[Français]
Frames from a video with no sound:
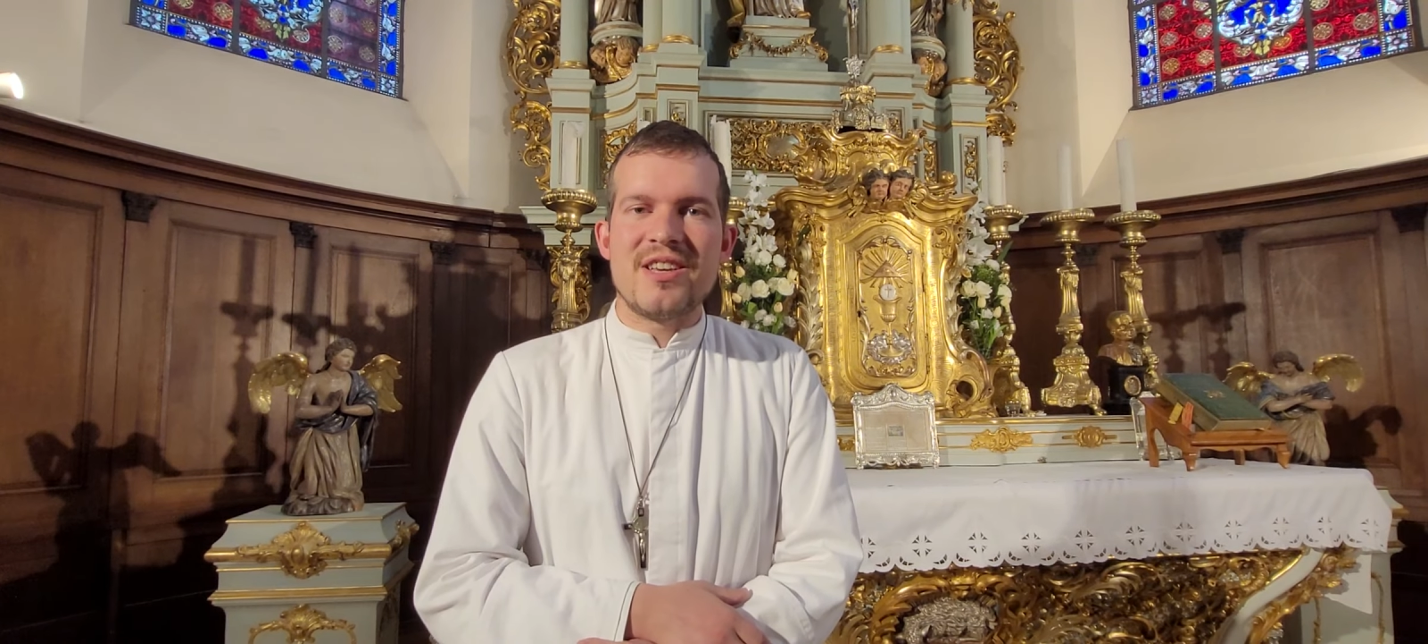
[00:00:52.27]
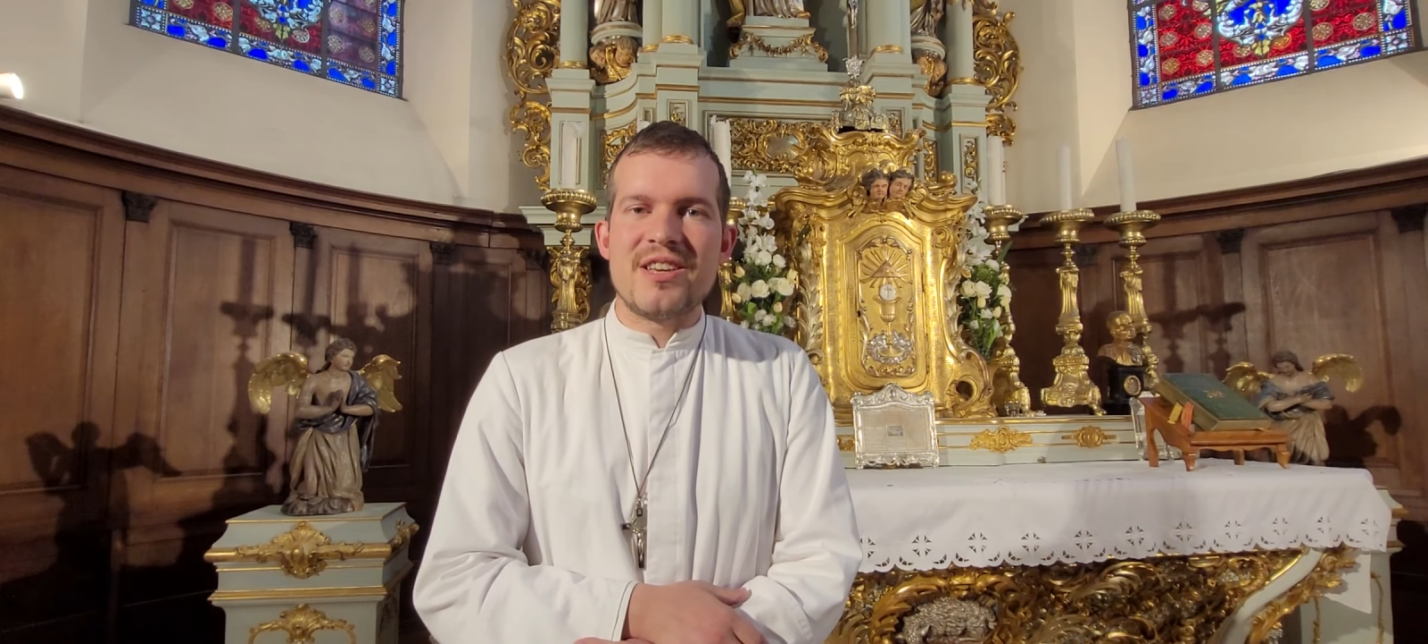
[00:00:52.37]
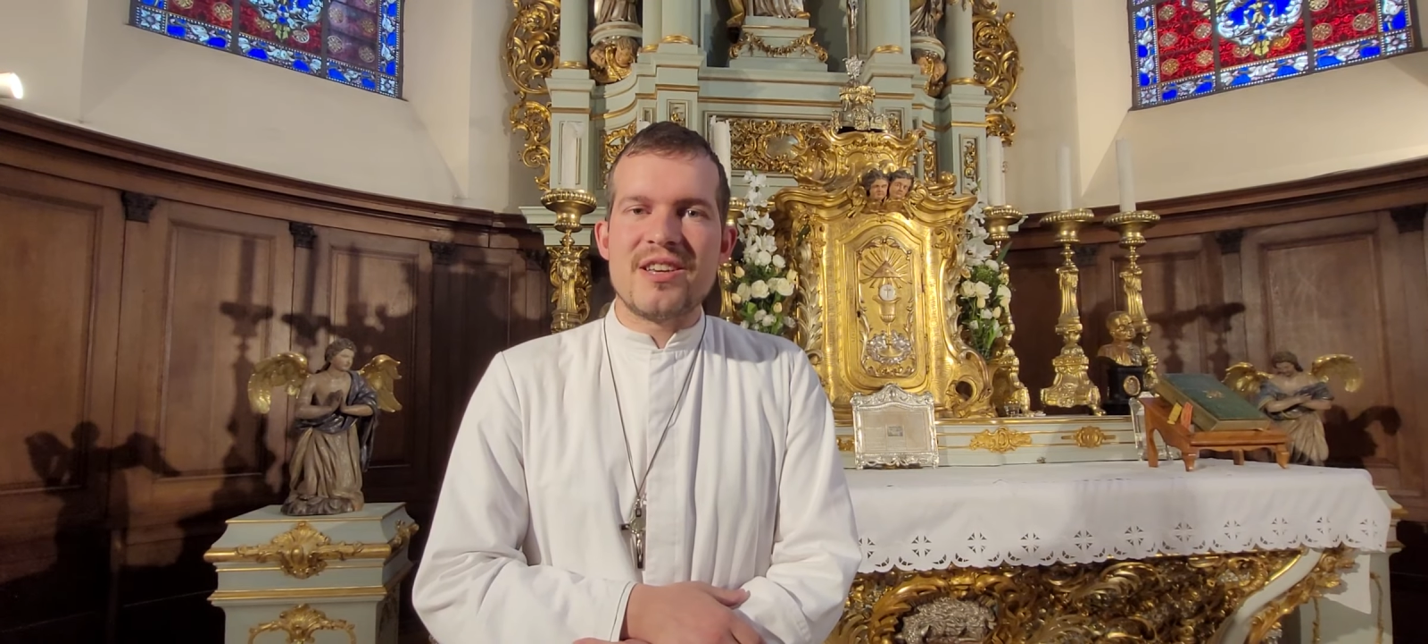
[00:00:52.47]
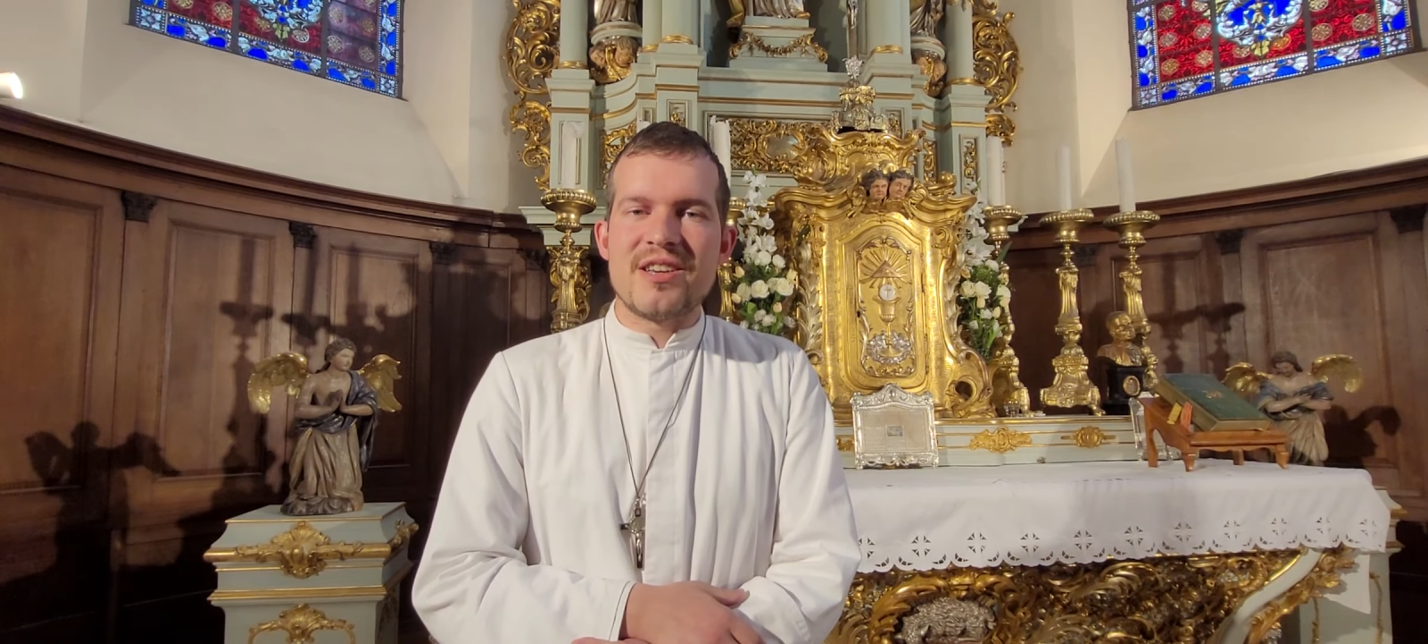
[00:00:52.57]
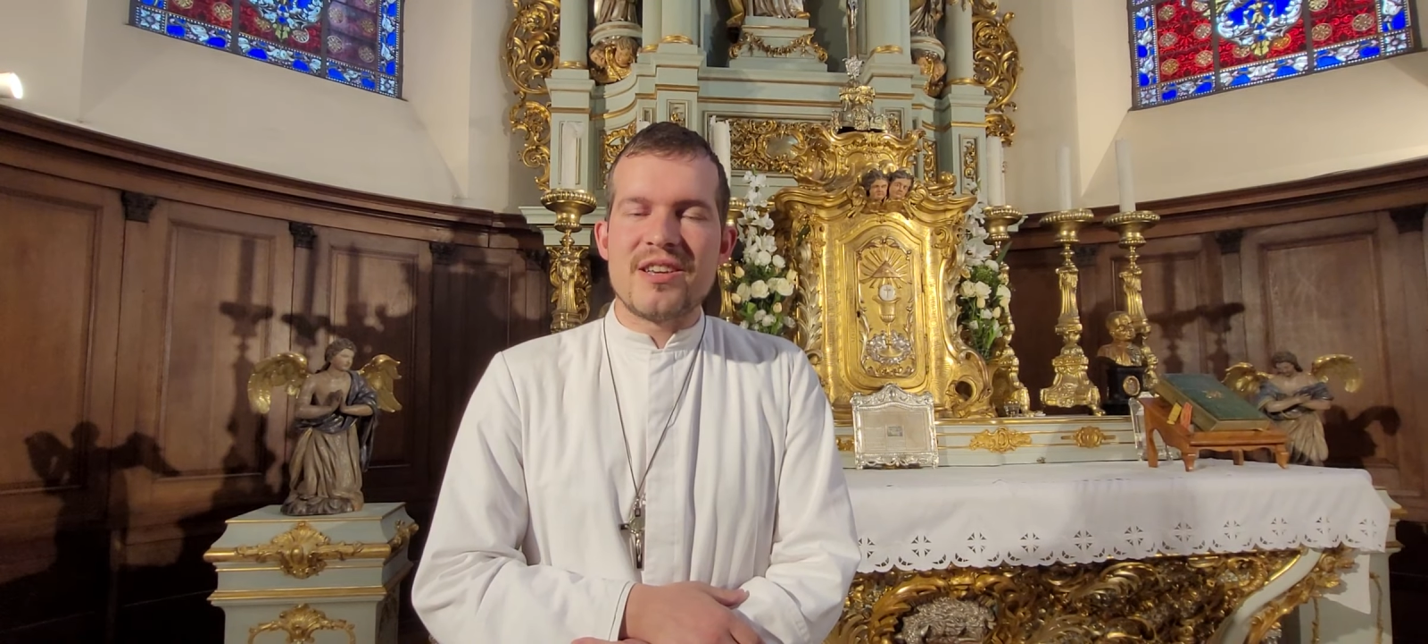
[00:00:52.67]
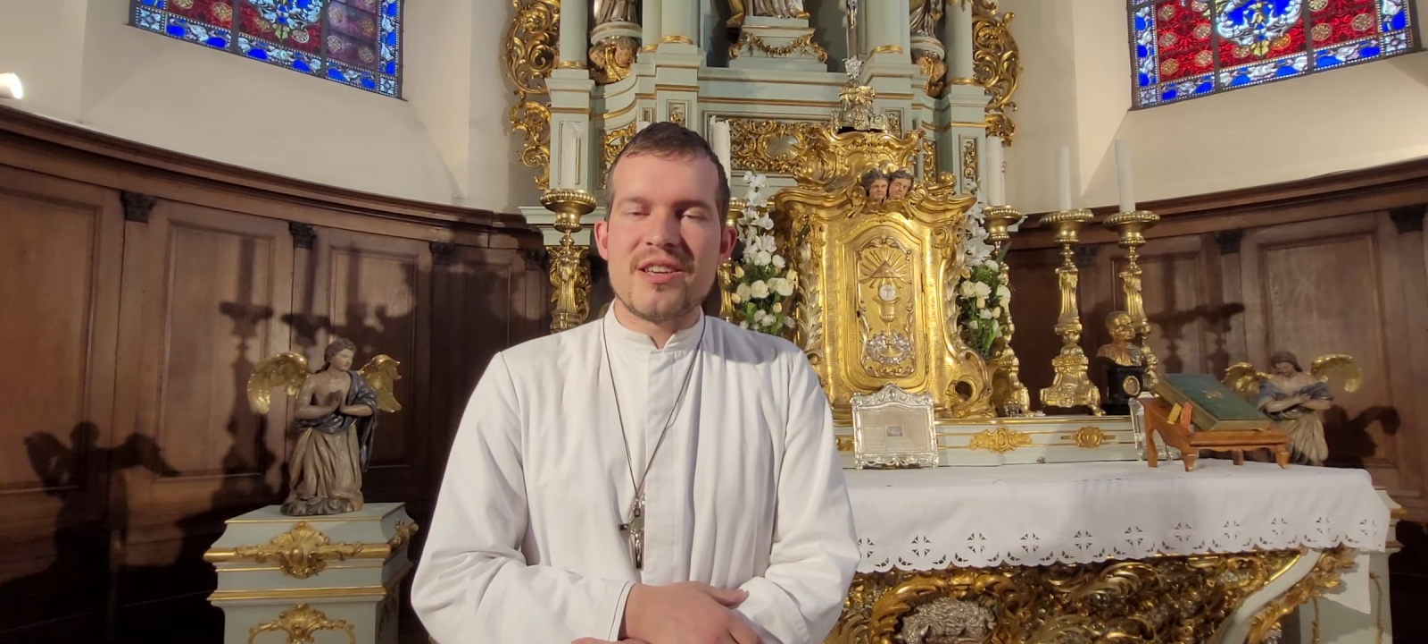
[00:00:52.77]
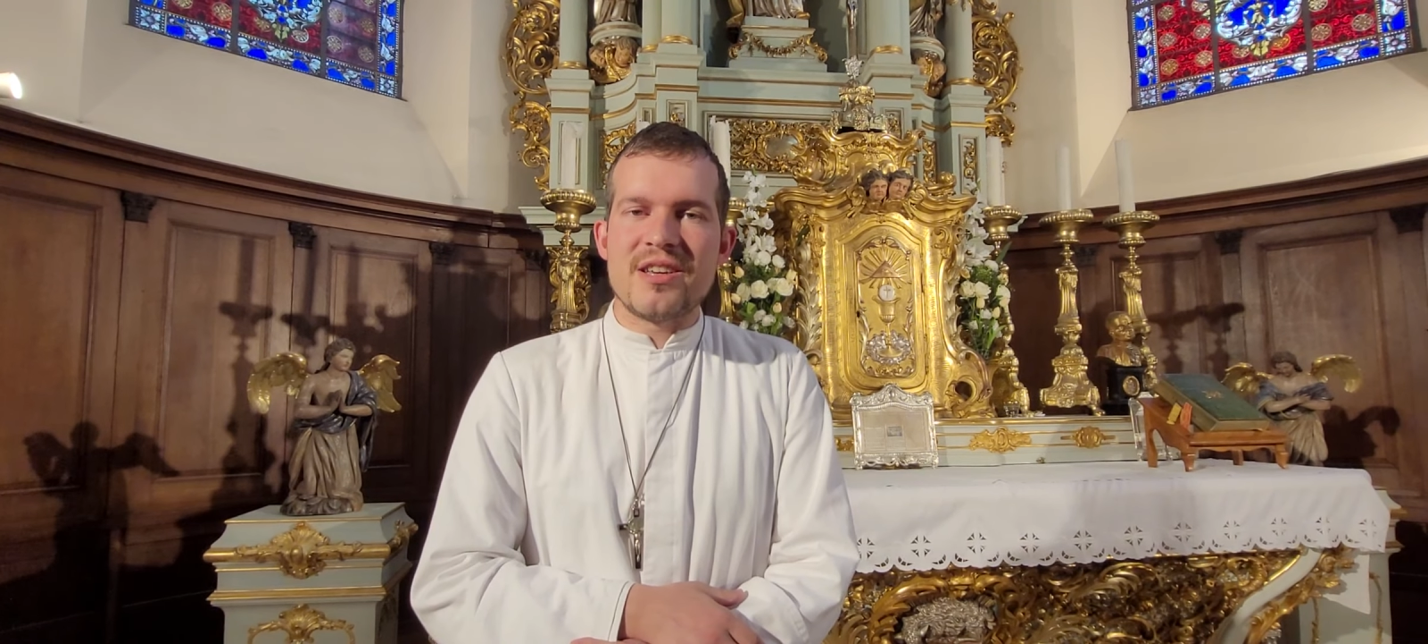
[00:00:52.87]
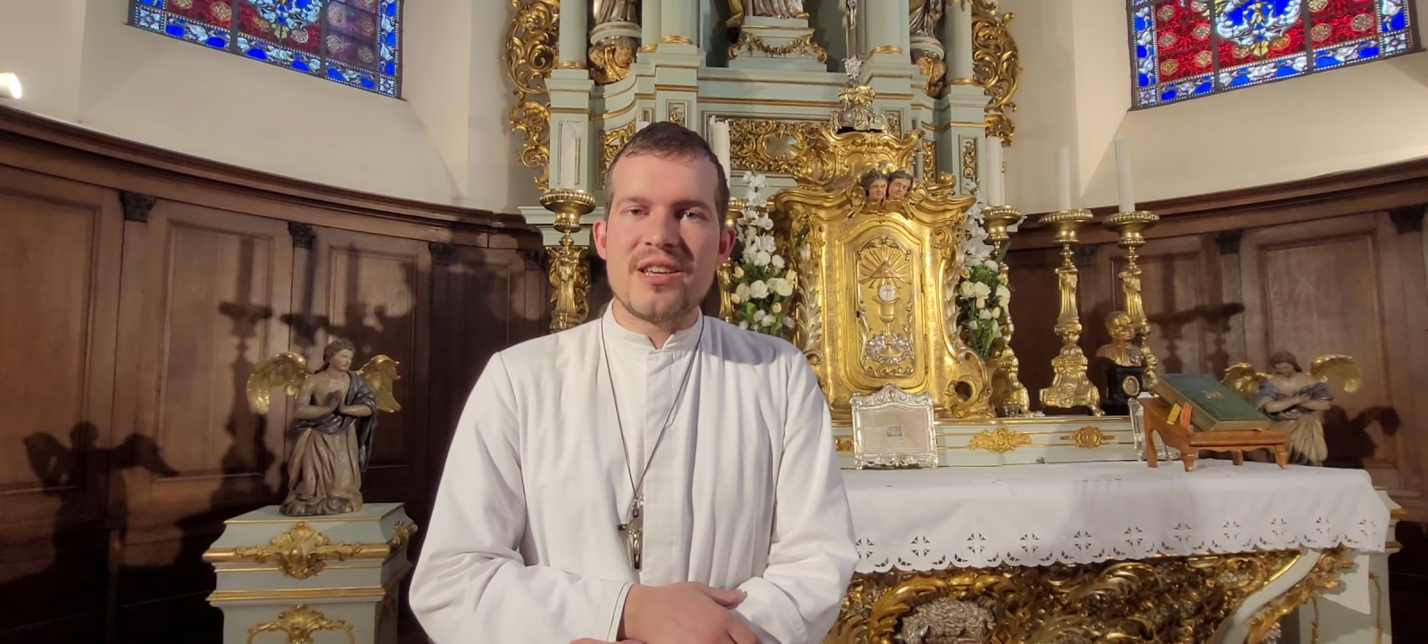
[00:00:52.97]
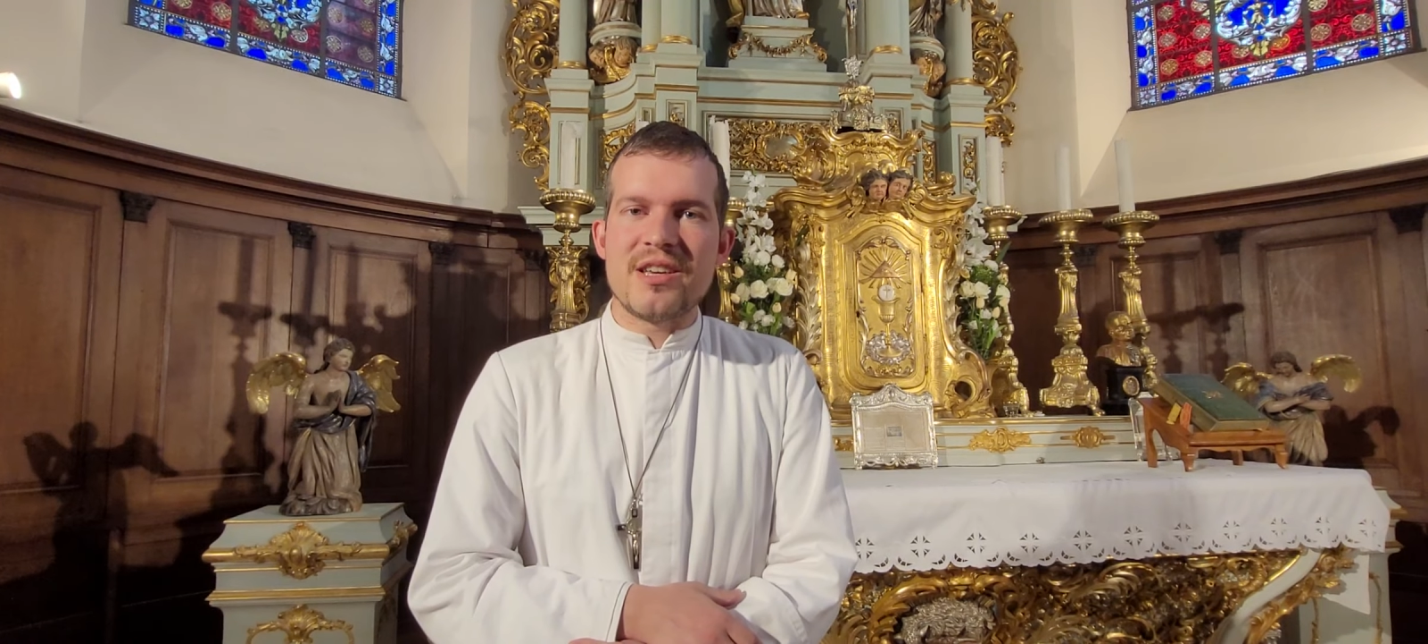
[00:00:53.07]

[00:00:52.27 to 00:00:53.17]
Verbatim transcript: Et,